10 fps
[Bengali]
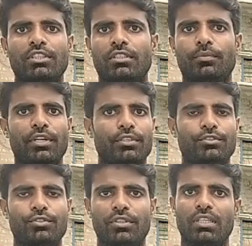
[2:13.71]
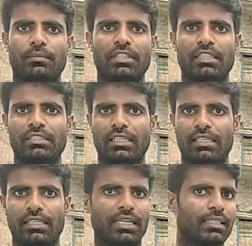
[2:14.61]
দশটি পয়েন্ট যদি আপনাদের
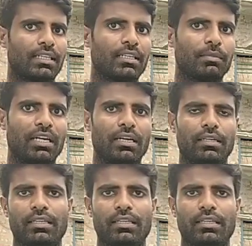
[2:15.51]
জানা না থাকে বা